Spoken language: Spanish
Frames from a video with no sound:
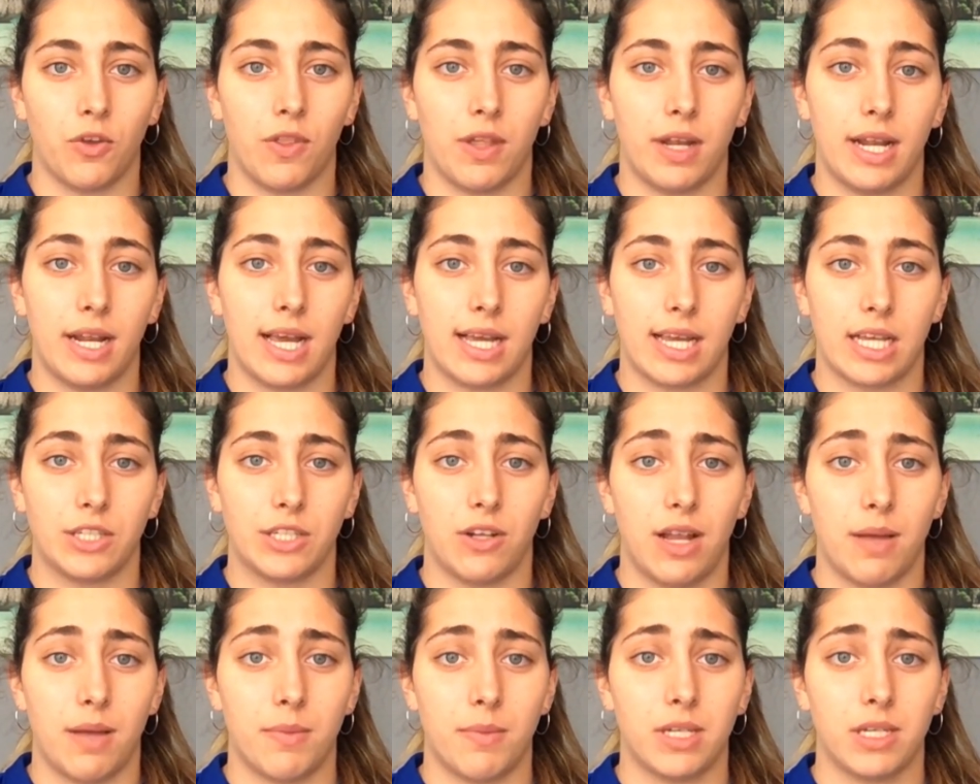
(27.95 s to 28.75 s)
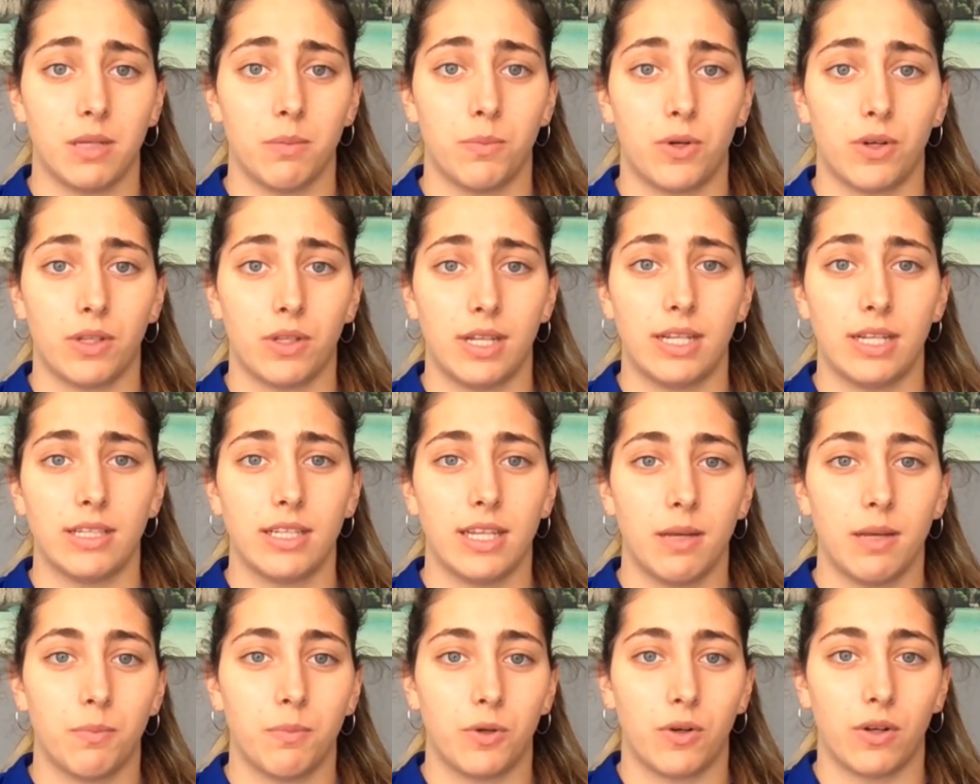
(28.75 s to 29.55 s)
yo diría que ha sido la más
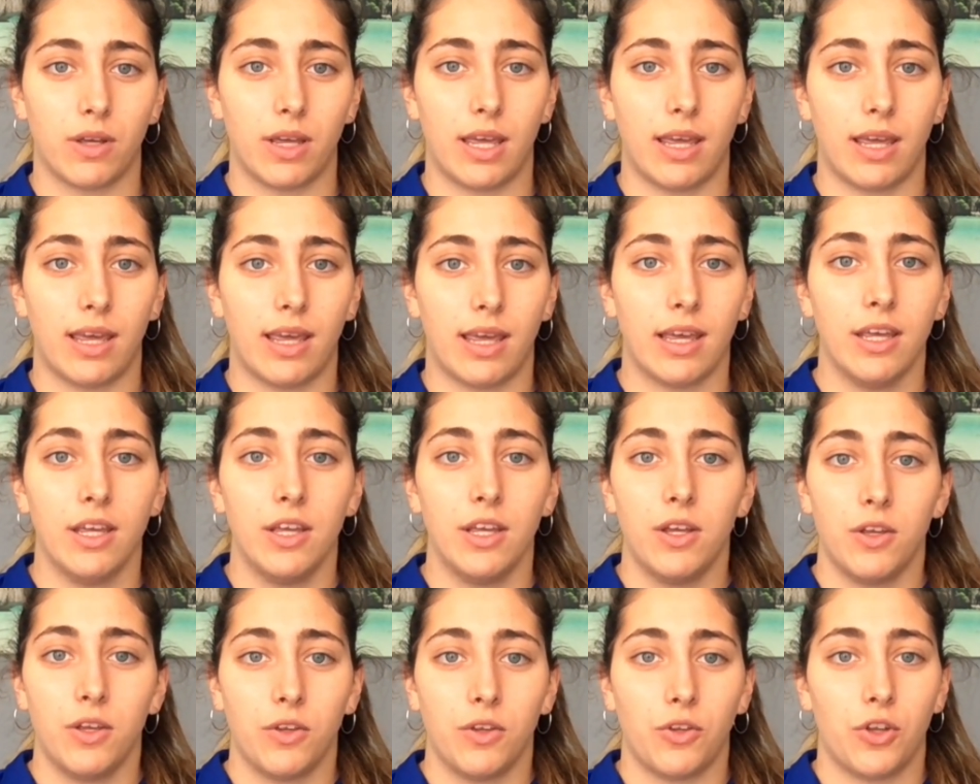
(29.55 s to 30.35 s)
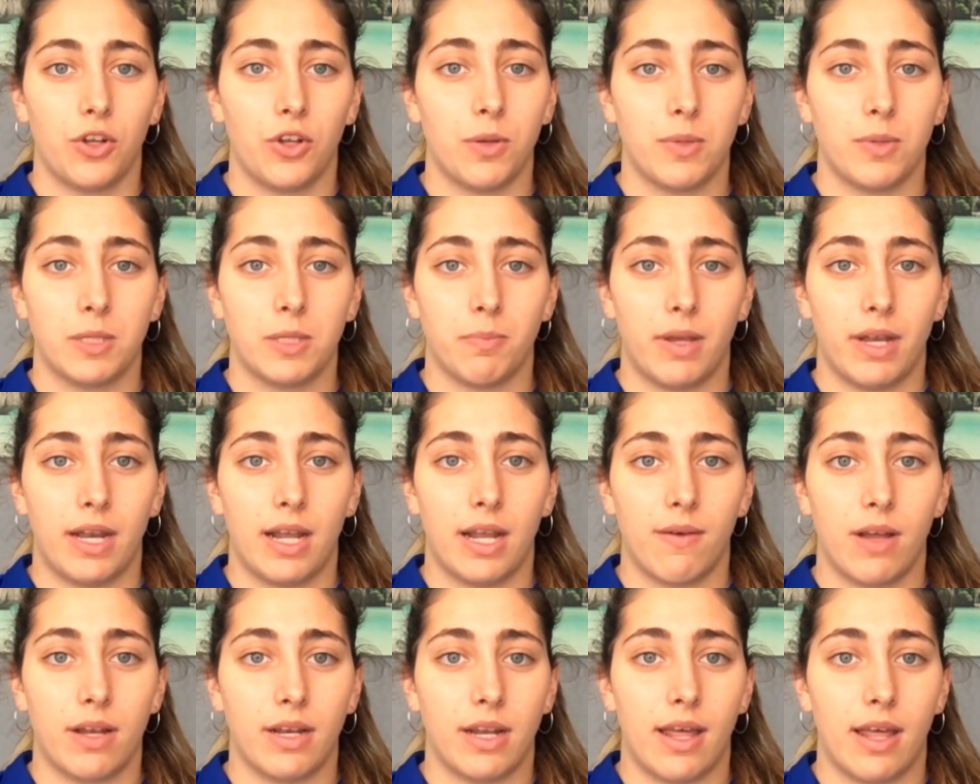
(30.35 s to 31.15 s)
importante porque yo no me
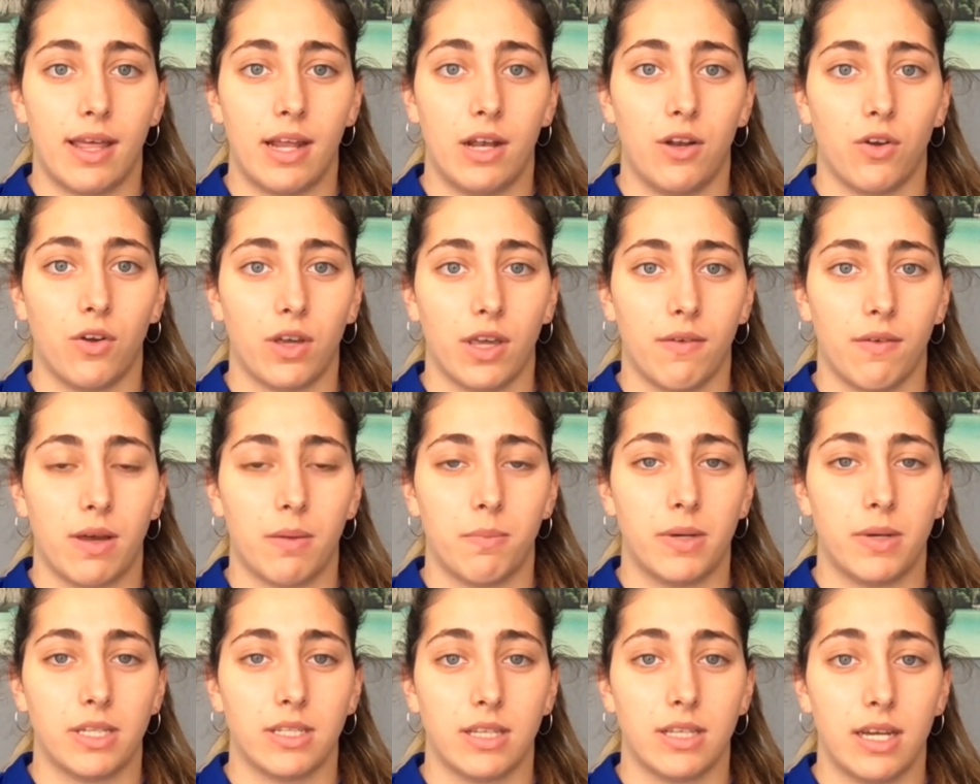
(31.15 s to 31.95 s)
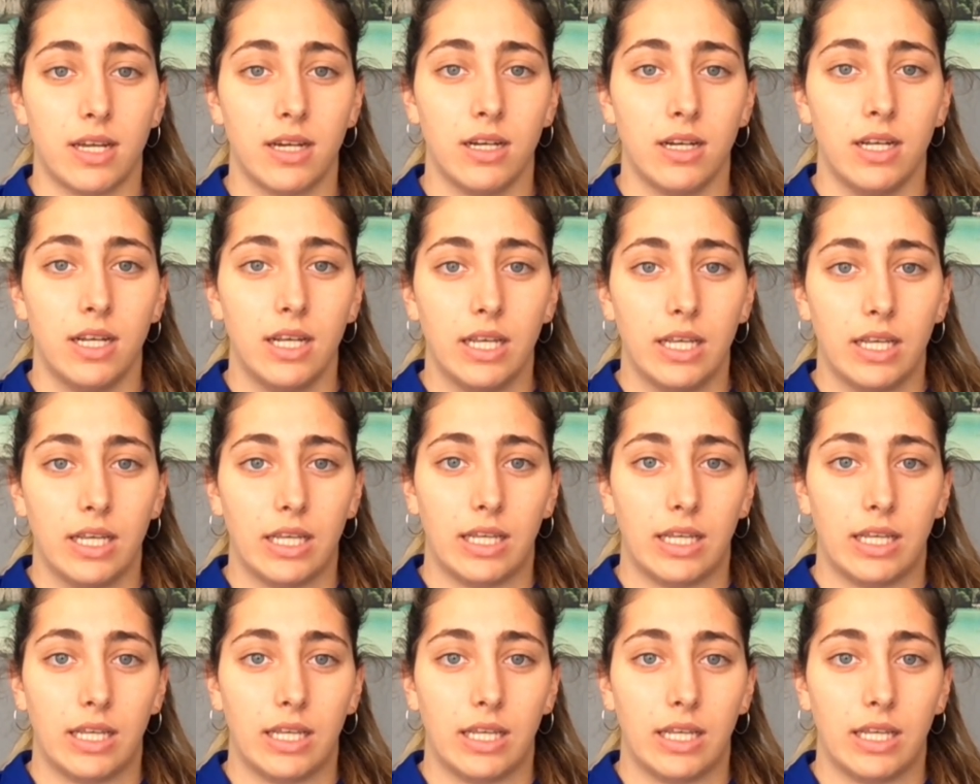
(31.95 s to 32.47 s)
esperaba nada de lo que iba a pasar